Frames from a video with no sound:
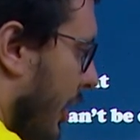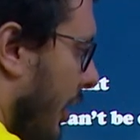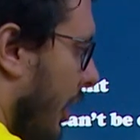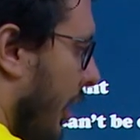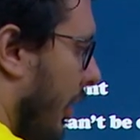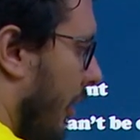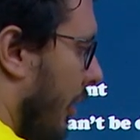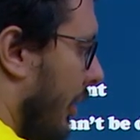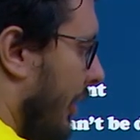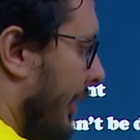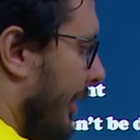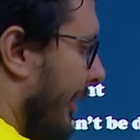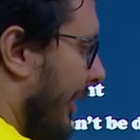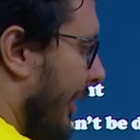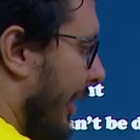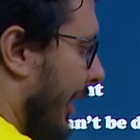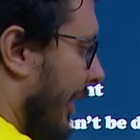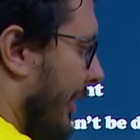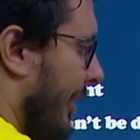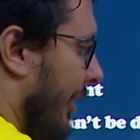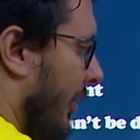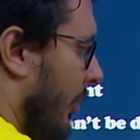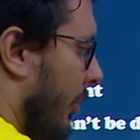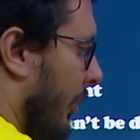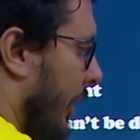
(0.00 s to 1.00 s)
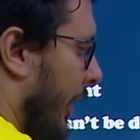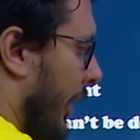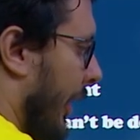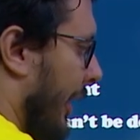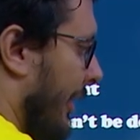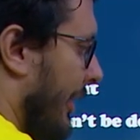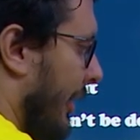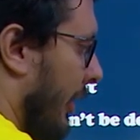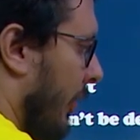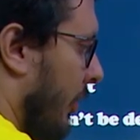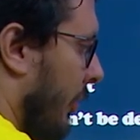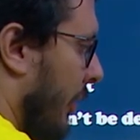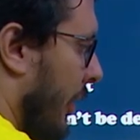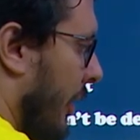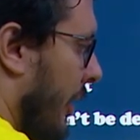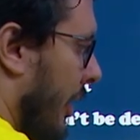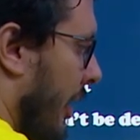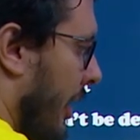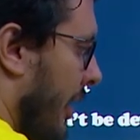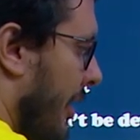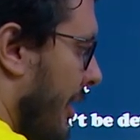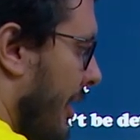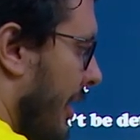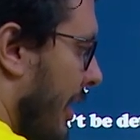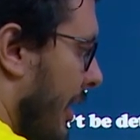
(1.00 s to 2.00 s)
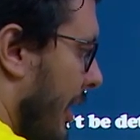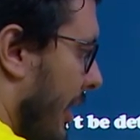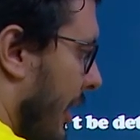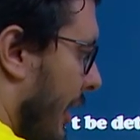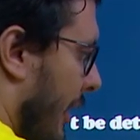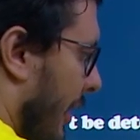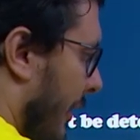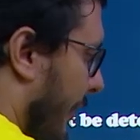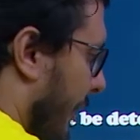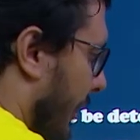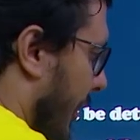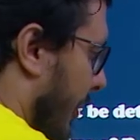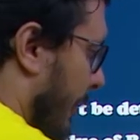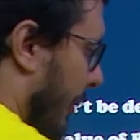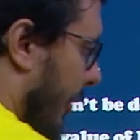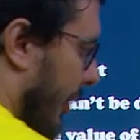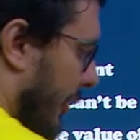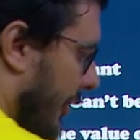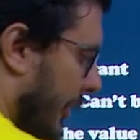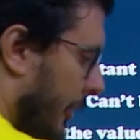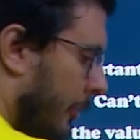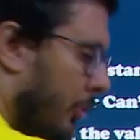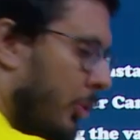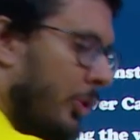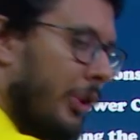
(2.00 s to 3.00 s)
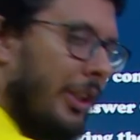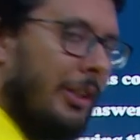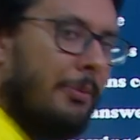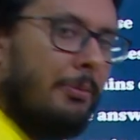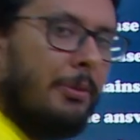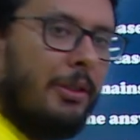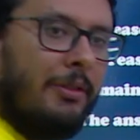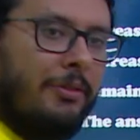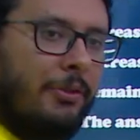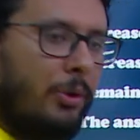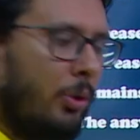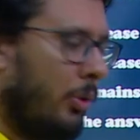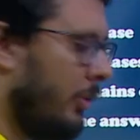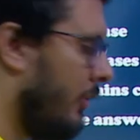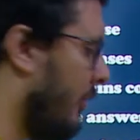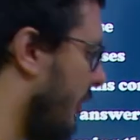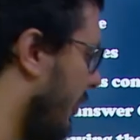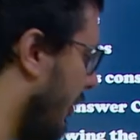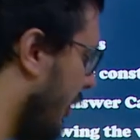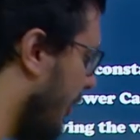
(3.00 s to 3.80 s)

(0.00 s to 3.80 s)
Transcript: خلاص يبقى ده حصل له ايه؟ حصل له انكريز يبقى نصيبه زاد من الفولت